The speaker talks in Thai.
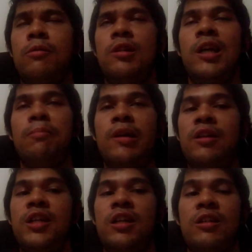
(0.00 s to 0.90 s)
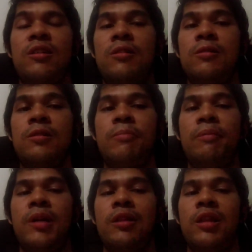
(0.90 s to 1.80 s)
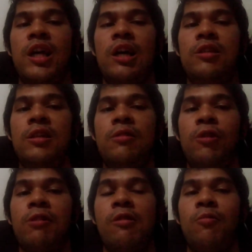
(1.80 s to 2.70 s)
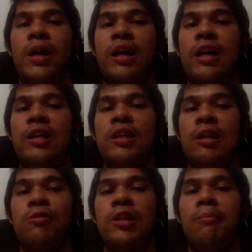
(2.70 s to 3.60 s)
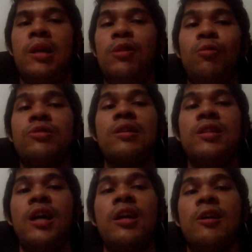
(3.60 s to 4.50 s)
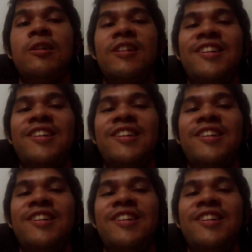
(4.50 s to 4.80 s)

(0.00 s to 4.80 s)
เลื่อนไปเรื่อยเออประมาณหน้าที่ร้อยกว่าๆอะไรงี้ยังไม่ได้ดูสักเรื่องนะ